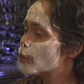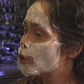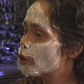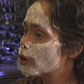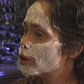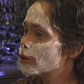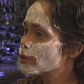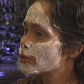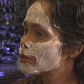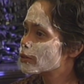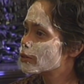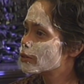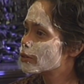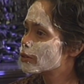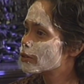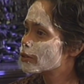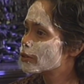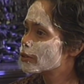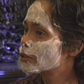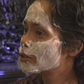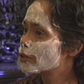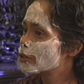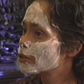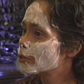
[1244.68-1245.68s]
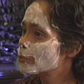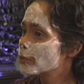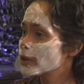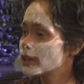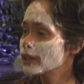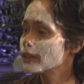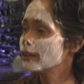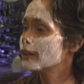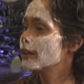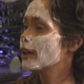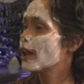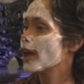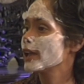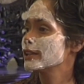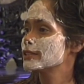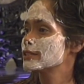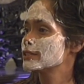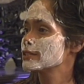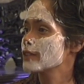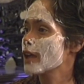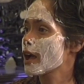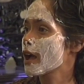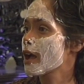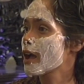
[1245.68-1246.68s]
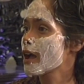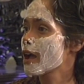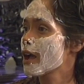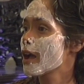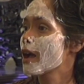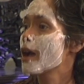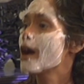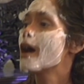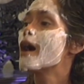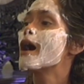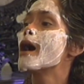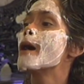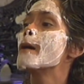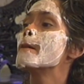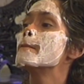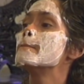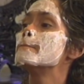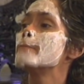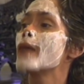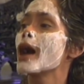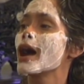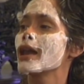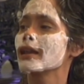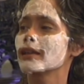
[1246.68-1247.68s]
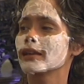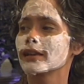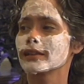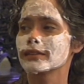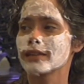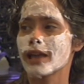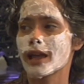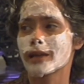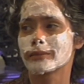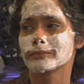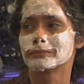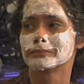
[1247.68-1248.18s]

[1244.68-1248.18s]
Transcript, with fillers: mo, marirealize niya, mahal ka niya.